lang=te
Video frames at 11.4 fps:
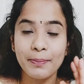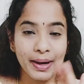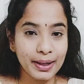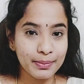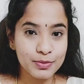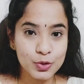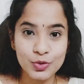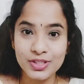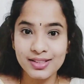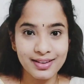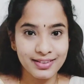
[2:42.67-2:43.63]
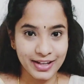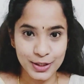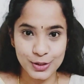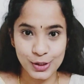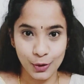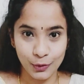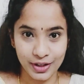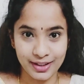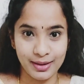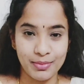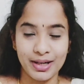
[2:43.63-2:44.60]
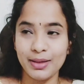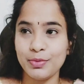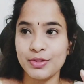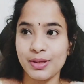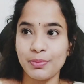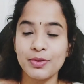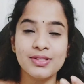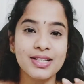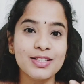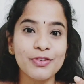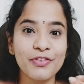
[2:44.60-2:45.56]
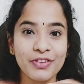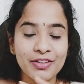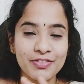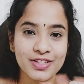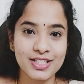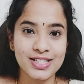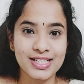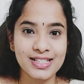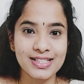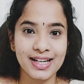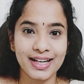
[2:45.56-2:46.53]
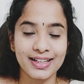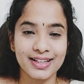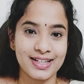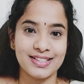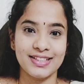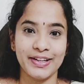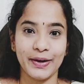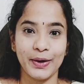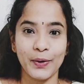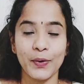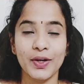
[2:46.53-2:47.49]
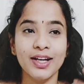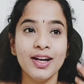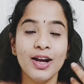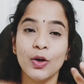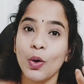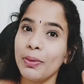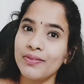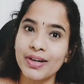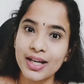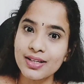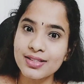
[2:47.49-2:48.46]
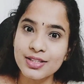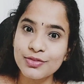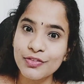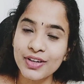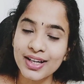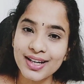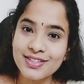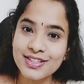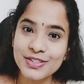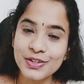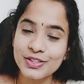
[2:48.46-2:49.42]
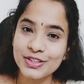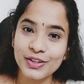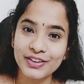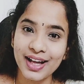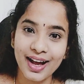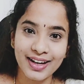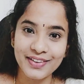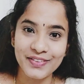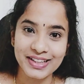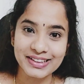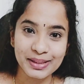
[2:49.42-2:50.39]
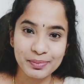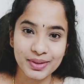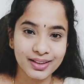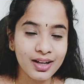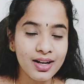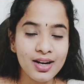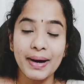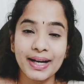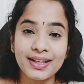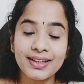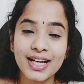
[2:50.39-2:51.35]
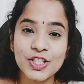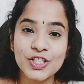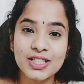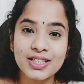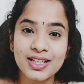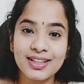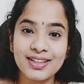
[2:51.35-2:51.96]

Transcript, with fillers: మనం చూసిన రేంజ్లో ఉండదన్నమాట ఇప్పుడు సపోజ్ సిక్స్ ఫిఫ్టీ ఫర్ జీన్స్లు అని రాసింటారు అనుకోండి లోపలికి వెళ్ళి సిక్స్ ఫిఫ్టీకే జీన్స్ వస్తుందా అని వెళ్తాం కదా మనకు నచ్చిన